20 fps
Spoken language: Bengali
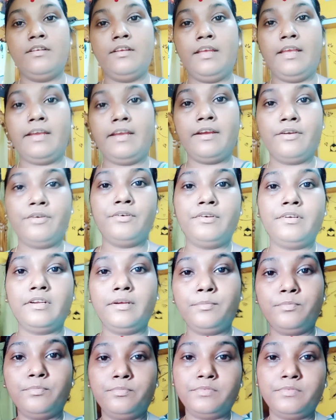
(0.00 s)
এগারোটা
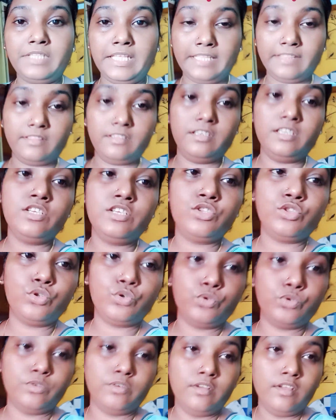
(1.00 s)
তেত্রিশ
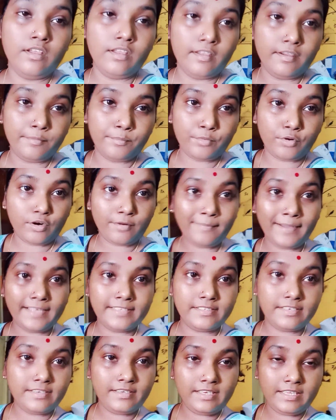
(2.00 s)
তো বর
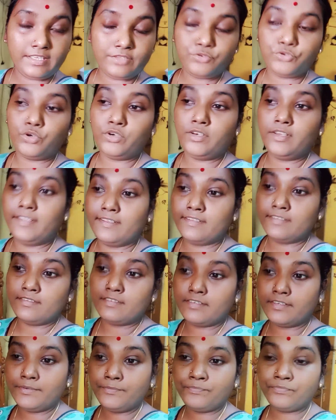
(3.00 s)
বাজার নিয়ে চলে
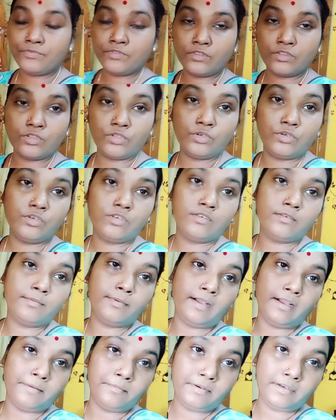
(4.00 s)
এসছে তো
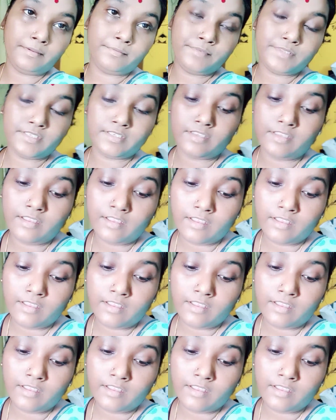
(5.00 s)
ভাবলাম যে